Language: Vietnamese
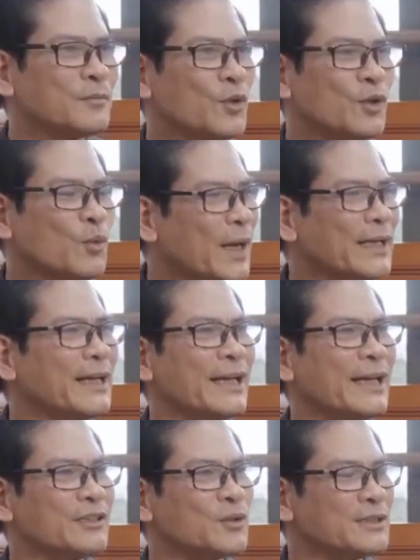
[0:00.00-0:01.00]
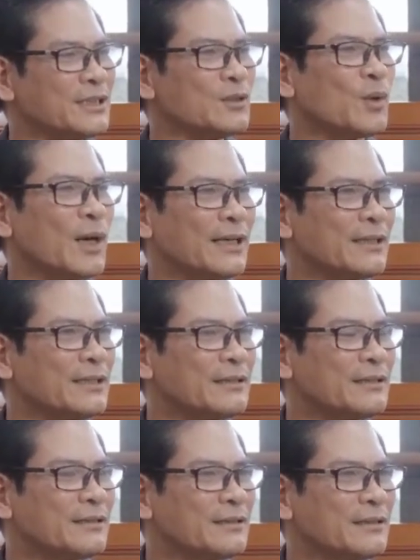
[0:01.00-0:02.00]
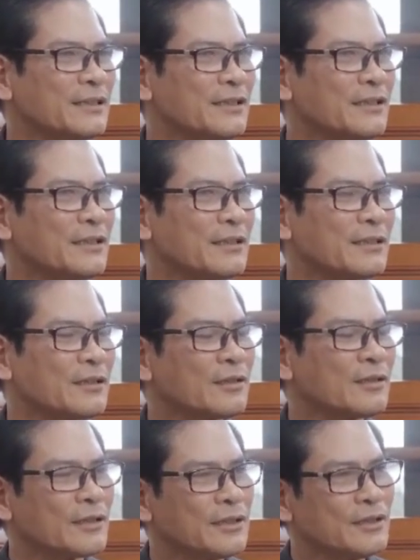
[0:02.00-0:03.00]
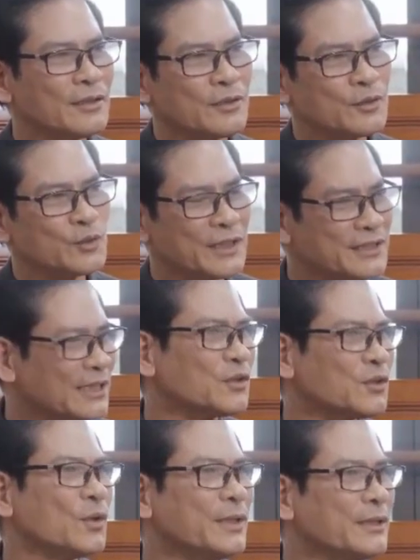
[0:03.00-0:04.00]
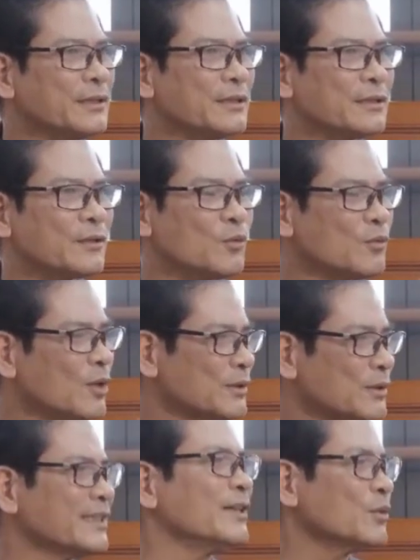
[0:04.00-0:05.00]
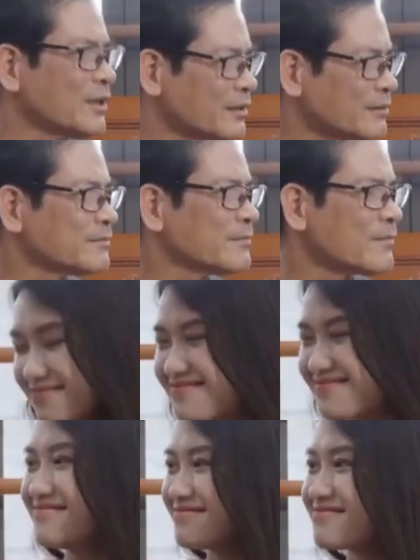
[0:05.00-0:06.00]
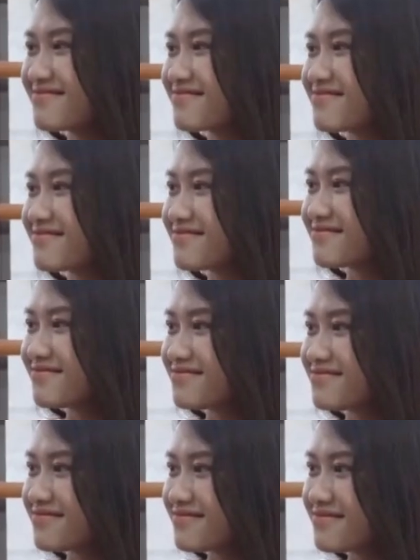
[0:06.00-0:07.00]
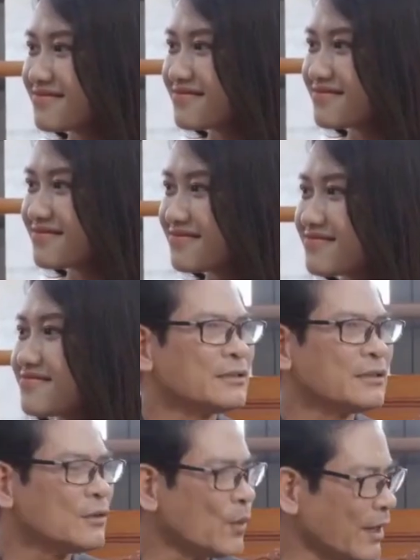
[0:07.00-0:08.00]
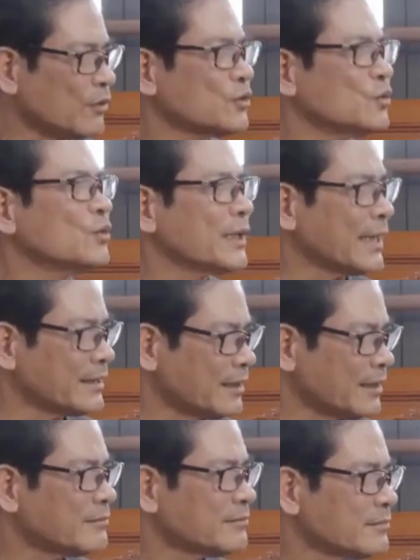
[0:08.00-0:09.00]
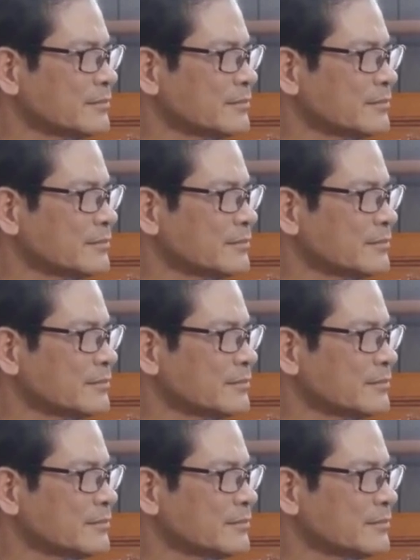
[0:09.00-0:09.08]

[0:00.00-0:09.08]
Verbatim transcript: mối quan hệ rồi sinh hoạt ấy thì cái chuyện chăn gối cũng không thể thiếu được. Nhưng mà chú thấy phấn khởi nhất là sức khỏe của chú được cải thiện